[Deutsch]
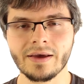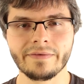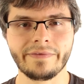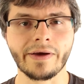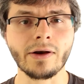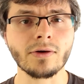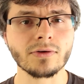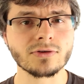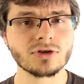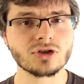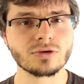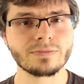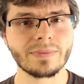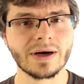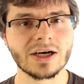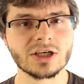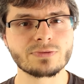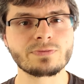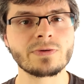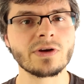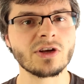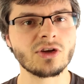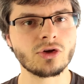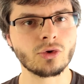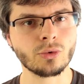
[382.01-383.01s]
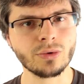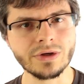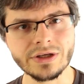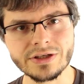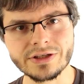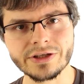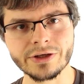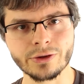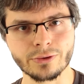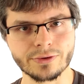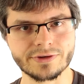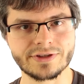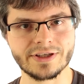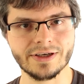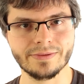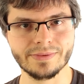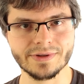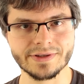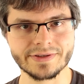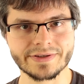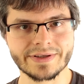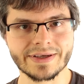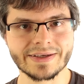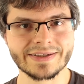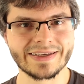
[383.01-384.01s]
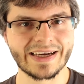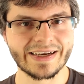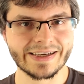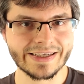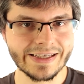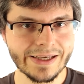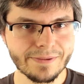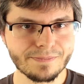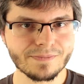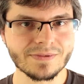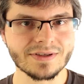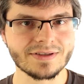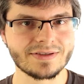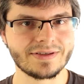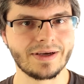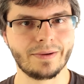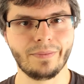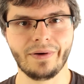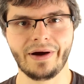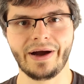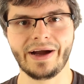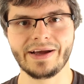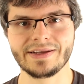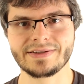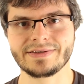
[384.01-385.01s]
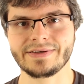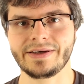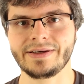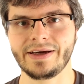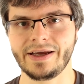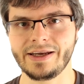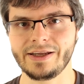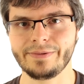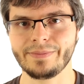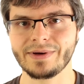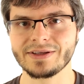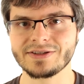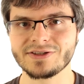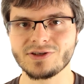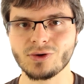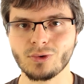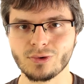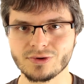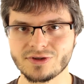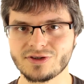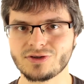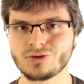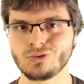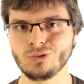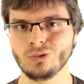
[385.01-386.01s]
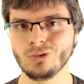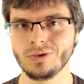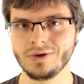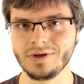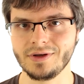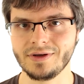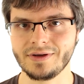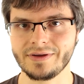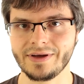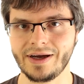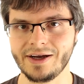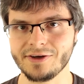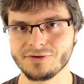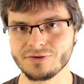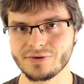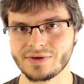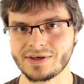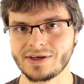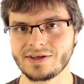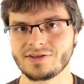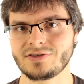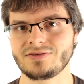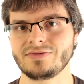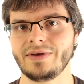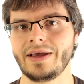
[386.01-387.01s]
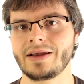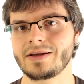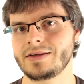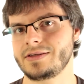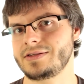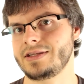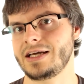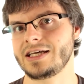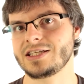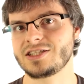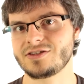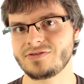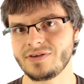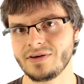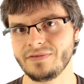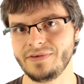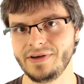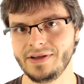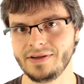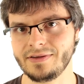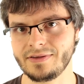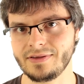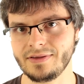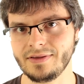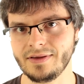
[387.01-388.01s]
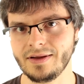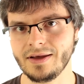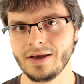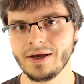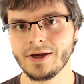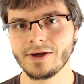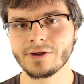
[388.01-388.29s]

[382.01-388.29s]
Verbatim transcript: Wenn du zum Beispiel Unity-Nutzer bist, da gibt es ja bereits ein Animationstool, also kannst du eigentlich das verwenden.